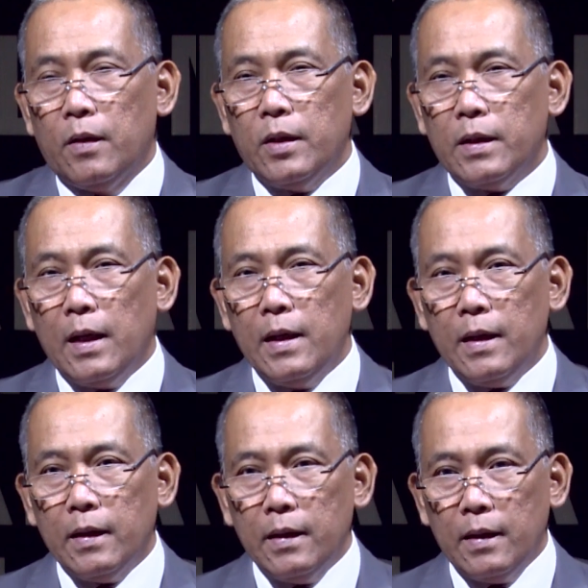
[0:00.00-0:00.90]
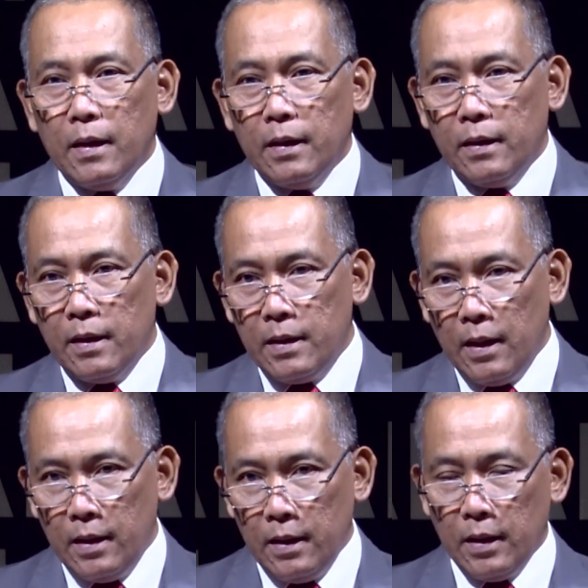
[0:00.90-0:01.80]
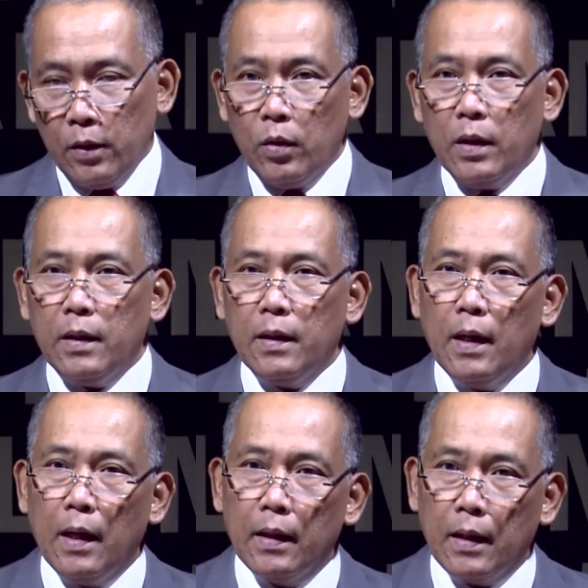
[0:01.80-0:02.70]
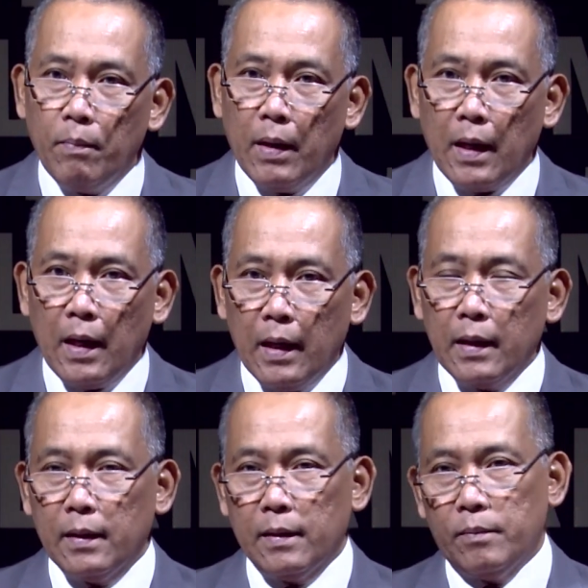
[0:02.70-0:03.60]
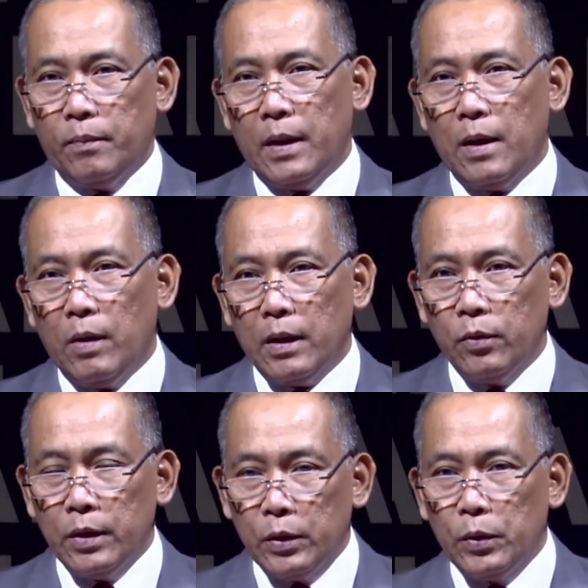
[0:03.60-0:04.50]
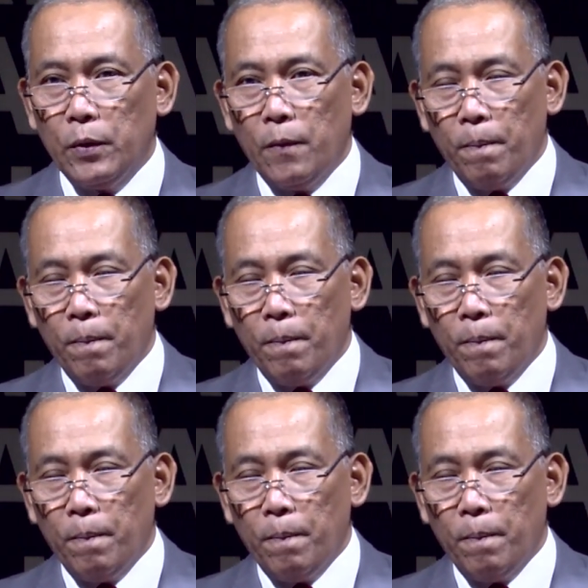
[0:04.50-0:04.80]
Nah, saya sekalian ketika terjadi satu ketegangan, kemarahan pada waktu itu,